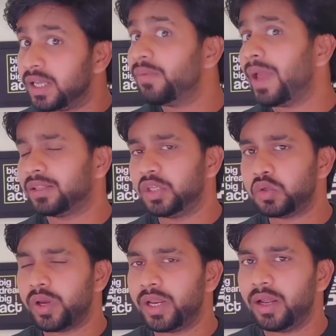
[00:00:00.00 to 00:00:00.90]
ये व्यक्ति
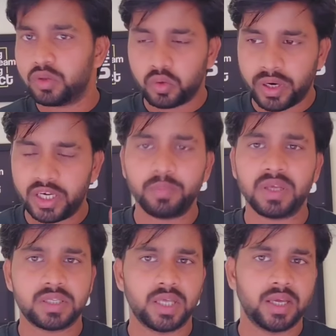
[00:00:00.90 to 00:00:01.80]
जो है ना जो 18
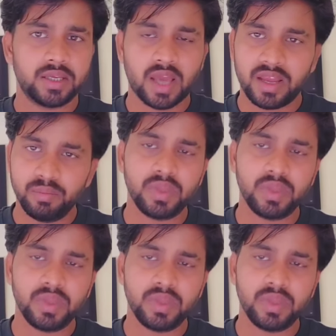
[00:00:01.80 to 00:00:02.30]
प्लस थे या